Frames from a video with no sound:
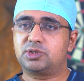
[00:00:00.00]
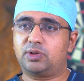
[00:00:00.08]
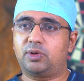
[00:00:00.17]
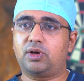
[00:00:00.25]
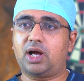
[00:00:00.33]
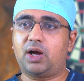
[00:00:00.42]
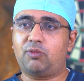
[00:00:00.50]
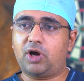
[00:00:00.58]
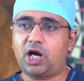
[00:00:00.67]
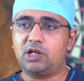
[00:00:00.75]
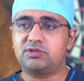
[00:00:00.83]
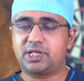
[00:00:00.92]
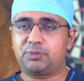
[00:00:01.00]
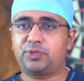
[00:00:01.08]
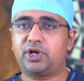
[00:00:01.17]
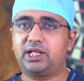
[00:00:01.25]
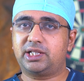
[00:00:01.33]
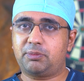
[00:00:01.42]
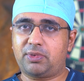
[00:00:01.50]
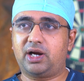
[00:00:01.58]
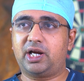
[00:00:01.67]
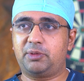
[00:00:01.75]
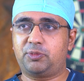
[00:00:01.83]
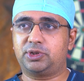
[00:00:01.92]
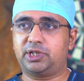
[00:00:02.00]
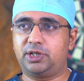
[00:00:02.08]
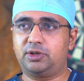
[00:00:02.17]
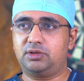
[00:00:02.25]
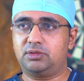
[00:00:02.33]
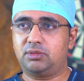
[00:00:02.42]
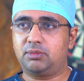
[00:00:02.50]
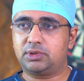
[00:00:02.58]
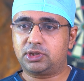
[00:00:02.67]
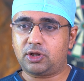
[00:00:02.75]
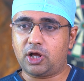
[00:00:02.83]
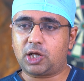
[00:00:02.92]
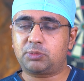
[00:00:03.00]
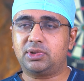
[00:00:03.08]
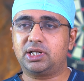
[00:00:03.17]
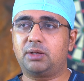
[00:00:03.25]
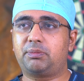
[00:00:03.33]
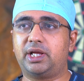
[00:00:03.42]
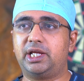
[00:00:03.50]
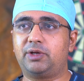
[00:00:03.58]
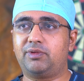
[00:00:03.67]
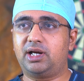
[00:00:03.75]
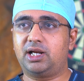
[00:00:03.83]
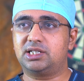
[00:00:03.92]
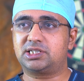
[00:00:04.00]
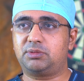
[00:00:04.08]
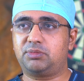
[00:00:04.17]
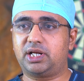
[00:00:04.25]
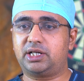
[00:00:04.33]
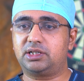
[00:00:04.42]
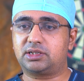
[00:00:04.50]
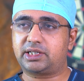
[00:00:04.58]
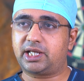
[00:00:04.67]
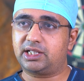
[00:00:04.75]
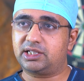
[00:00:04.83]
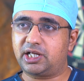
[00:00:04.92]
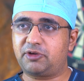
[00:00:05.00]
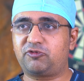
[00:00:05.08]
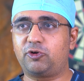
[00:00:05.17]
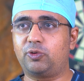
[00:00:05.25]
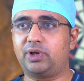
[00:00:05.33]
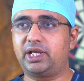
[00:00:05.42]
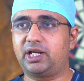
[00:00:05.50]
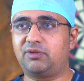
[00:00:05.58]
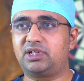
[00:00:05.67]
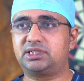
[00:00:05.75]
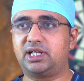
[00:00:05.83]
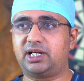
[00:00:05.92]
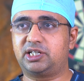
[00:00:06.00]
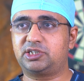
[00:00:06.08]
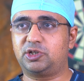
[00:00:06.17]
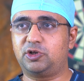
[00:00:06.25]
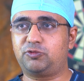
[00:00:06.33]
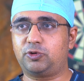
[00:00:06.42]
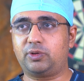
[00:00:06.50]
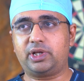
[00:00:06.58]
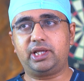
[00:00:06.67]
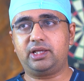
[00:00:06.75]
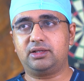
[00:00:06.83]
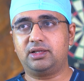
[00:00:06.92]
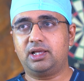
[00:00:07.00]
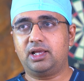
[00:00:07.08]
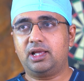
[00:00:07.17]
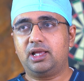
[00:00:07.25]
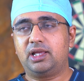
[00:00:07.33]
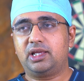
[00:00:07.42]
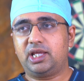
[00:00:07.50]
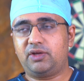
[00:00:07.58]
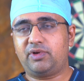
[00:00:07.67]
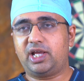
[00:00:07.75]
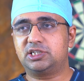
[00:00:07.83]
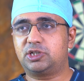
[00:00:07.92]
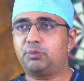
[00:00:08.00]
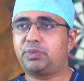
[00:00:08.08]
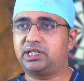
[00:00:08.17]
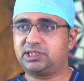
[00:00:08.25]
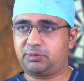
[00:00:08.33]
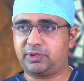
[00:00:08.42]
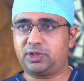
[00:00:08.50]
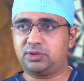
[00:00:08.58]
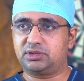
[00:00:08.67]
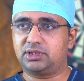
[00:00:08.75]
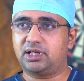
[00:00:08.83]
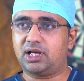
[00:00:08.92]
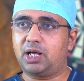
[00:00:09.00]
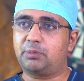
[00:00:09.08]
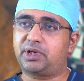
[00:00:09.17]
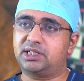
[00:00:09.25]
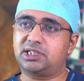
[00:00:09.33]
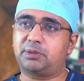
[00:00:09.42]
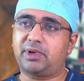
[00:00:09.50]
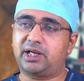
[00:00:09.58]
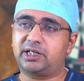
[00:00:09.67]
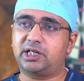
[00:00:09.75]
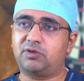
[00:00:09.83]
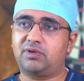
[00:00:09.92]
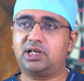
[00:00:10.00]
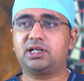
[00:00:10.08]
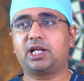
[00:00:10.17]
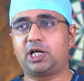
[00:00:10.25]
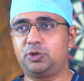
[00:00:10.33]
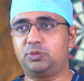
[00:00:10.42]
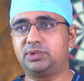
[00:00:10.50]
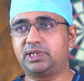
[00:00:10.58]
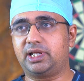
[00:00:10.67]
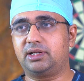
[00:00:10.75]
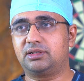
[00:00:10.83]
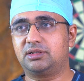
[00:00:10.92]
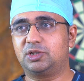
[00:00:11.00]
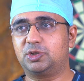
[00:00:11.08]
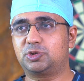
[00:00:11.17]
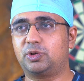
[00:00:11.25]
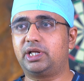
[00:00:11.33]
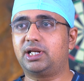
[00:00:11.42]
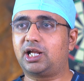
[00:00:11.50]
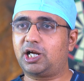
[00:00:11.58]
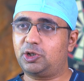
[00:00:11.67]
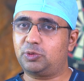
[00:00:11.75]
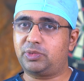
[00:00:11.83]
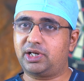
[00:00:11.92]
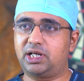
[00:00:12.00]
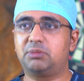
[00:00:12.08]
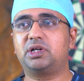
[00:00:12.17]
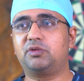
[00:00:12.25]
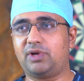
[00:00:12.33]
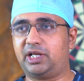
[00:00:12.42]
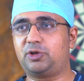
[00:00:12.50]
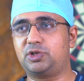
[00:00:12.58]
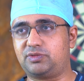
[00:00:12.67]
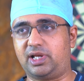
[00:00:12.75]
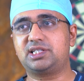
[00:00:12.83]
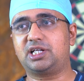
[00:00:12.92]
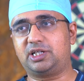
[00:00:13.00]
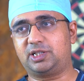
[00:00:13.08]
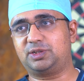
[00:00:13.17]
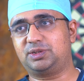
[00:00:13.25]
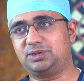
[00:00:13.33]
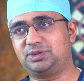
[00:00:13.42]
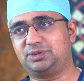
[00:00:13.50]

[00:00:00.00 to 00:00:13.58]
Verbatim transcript: సో ఆ వాల్వ్స్ ఎప్పుడైతే పాడైపోతాయో నార్మల్గా పైకి వెళ్ళాల్సిన బ్లడ్ కిందకి ఫ్లో అయ్యి రివర్స్ డైరెక్షన్లో ఫ్లో అయ్యి ఈ వెయిన్స్లో ప్రెషర్ పెరుగుతుంది ఆ ప్రెషర్ పెరగడం వల్ల నరాలు ఉబ్బుతాయి సో ఈ నరాలు ఉబ్బడానే మనం వారికోస్ వెయిన్స్ అంటాం